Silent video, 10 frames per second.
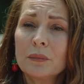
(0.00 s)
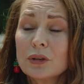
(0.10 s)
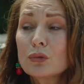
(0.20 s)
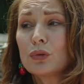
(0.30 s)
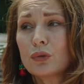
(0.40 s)
Bir
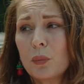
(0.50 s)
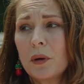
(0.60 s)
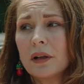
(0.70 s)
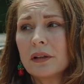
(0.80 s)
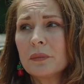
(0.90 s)
türlü
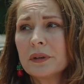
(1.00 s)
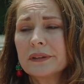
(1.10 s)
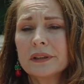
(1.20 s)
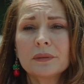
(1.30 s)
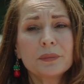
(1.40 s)

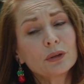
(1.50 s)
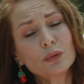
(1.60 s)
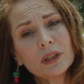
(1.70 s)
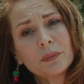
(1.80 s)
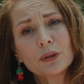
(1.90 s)
toparlanamadı. Bir gün
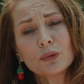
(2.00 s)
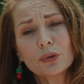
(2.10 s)
iyi bir gün